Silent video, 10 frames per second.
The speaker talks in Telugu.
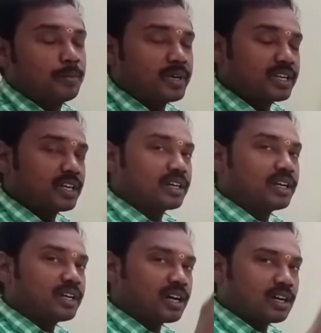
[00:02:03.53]
మరి
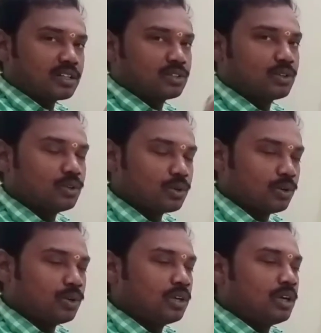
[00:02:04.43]
యజ్ఞయాగాదుల్లో
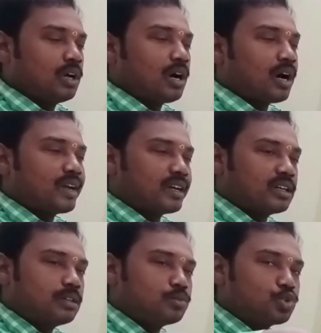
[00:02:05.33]
ఆ
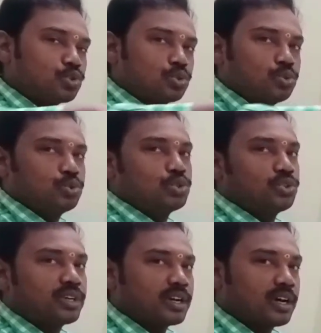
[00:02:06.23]
యజ్ఞం చుట్టూ
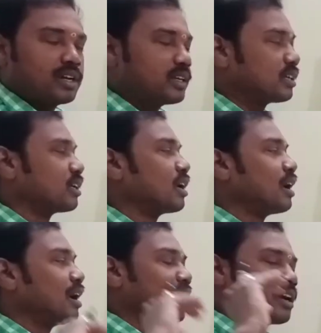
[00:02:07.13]
కూర్చుంటారు కానీ
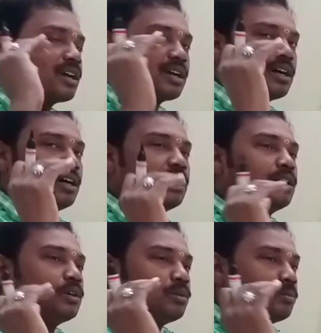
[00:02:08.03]
అక్కడ
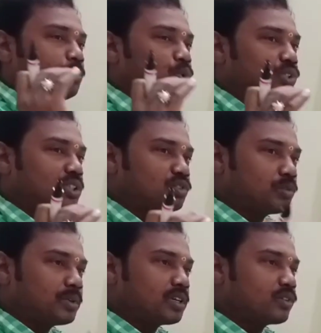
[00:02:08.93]

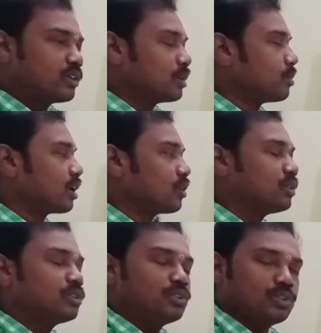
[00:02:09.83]
మూర్తిత్వమైనటువంటి
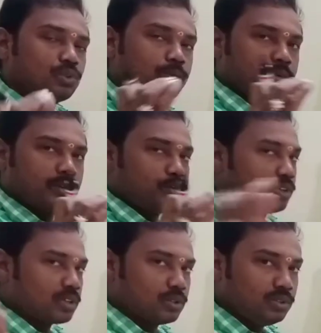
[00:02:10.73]
భగవంతుని రూపం ఏమి
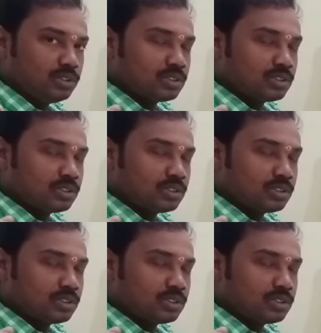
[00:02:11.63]
ఉండదు